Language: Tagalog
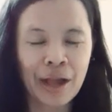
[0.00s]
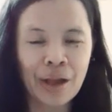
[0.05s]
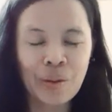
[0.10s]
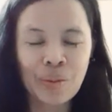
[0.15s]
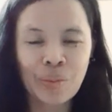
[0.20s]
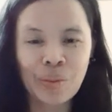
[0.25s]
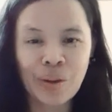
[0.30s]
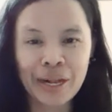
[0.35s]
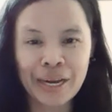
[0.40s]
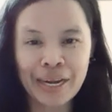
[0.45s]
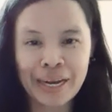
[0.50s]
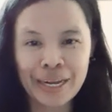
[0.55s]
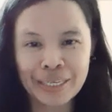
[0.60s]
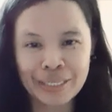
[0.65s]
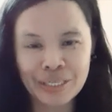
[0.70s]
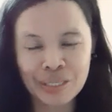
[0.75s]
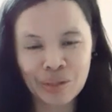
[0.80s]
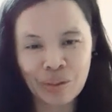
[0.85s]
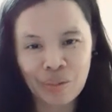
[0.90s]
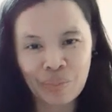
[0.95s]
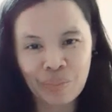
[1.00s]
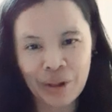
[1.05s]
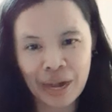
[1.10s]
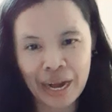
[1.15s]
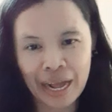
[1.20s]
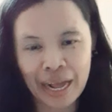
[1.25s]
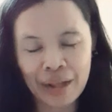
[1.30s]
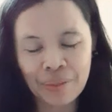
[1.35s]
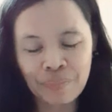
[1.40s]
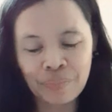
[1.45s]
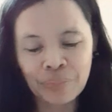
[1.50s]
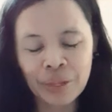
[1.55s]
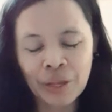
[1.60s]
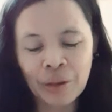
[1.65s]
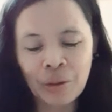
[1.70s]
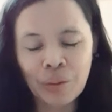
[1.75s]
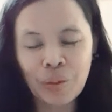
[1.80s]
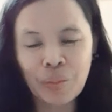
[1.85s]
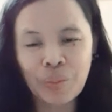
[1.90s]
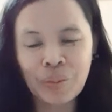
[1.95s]
Huwag lang sobra
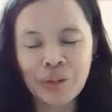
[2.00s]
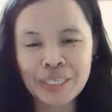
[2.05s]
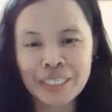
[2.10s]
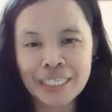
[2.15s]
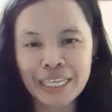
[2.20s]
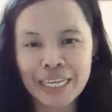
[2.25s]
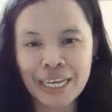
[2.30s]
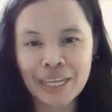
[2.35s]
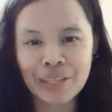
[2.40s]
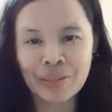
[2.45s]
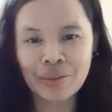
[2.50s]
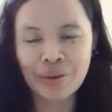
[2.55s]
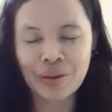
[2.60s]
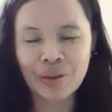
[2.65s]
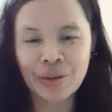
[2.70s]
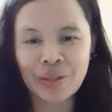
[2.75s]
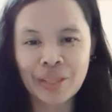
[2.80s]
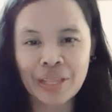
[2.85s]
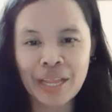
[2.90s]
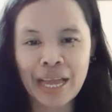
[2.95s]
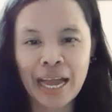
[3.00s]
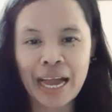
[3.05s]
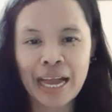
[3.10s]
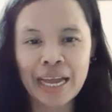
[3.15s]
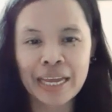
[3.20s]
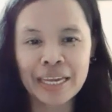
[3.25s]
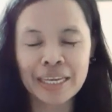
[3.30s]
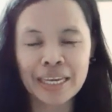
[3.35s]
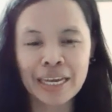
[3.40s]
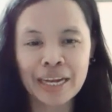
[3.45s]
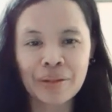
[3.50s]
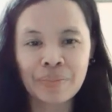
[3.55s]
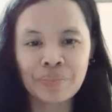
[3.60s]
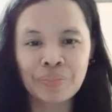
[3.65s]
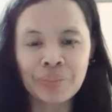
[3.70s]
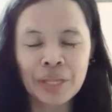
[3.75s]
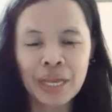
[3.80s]
upang sa ganoon ay uh,